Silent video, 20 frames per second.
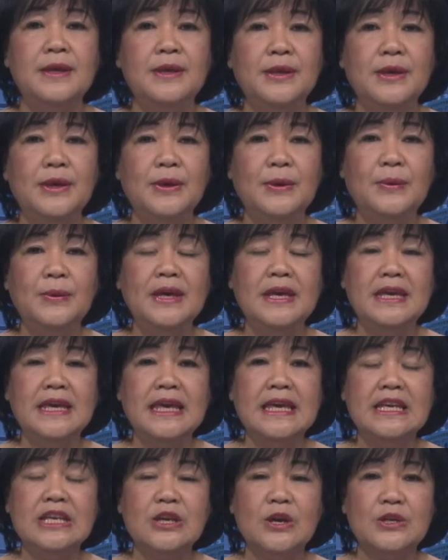Nhiều ý
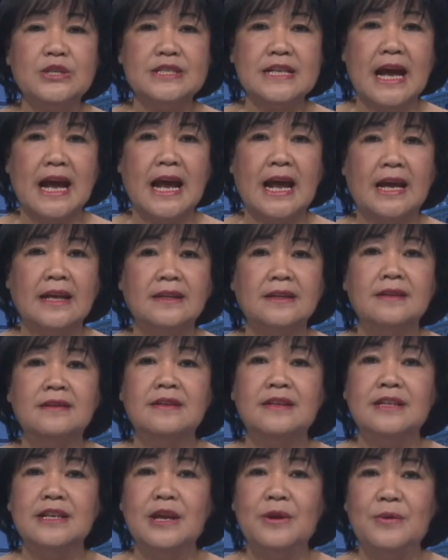kiến cho rằng
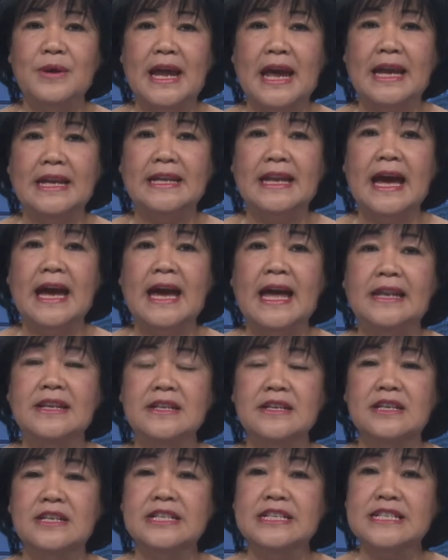điều này đã
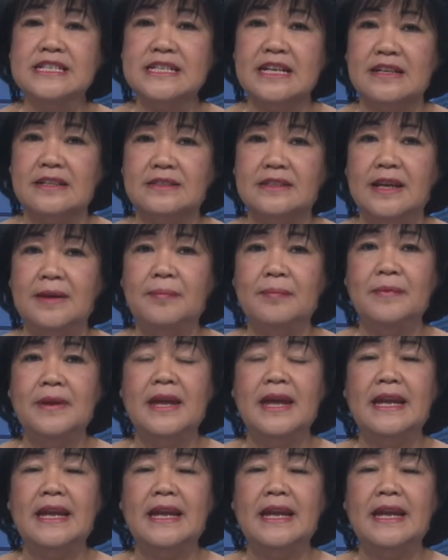ảnh hưởng trực tiếp